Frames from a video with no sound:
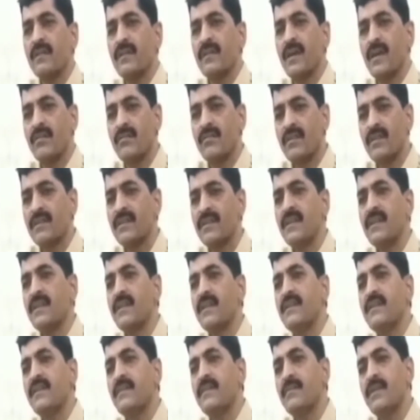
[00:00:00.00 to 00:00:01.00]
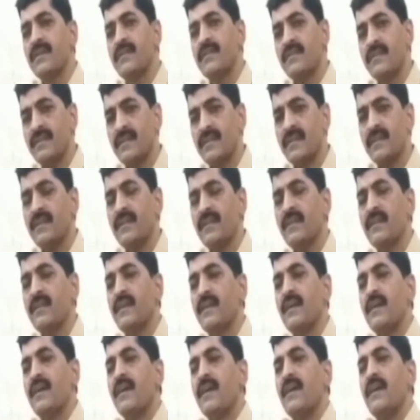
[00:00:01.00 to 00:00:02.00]
कार्रवाई की है ये बात सही
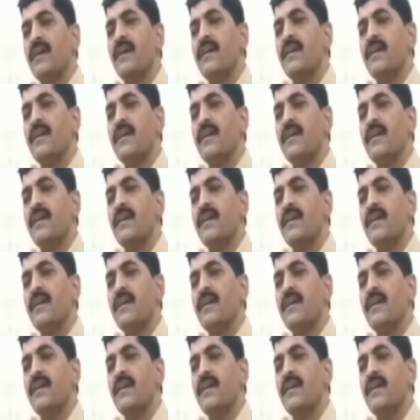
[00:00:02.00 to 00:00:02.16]
है